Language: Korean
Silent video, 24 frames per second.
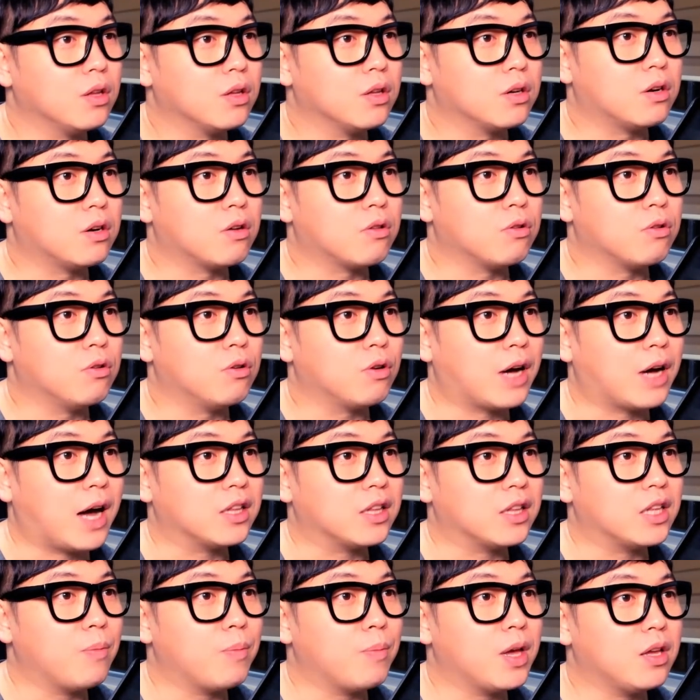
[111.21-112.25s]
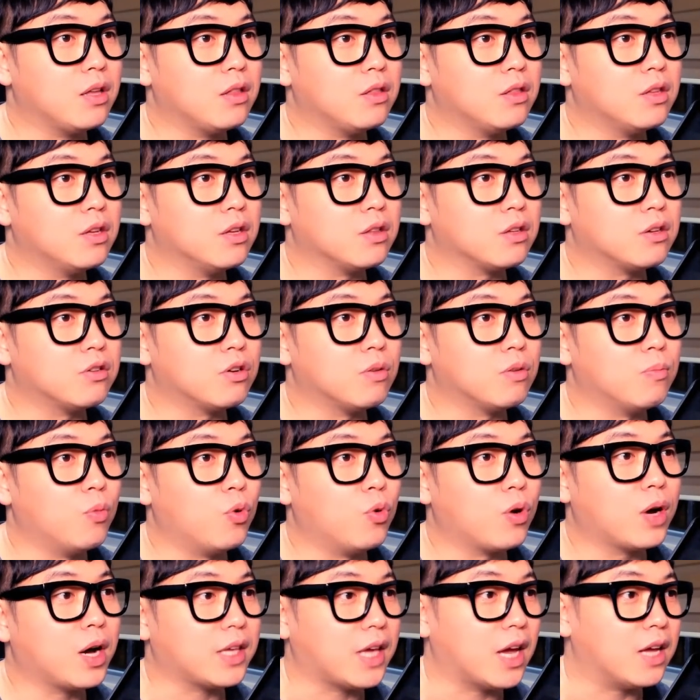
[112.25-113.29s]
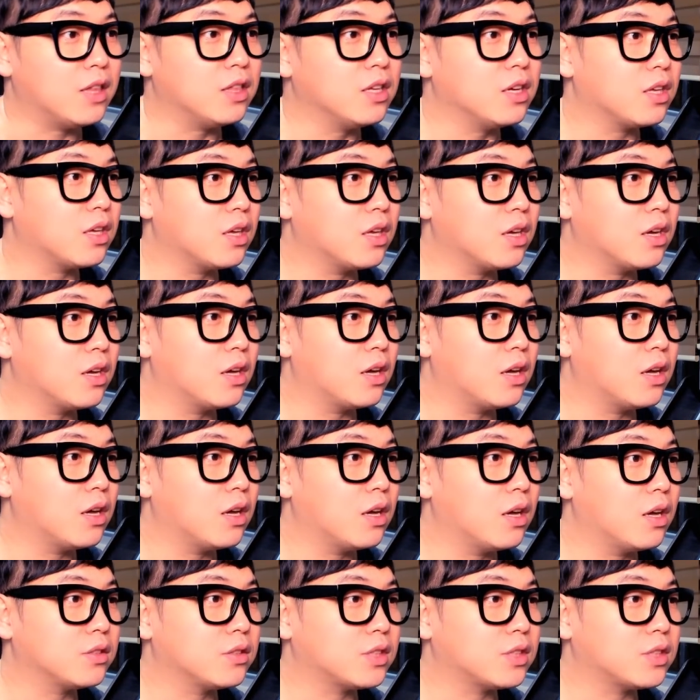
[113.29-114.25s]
그래서 강남에 있는 그런 뭔가 예능계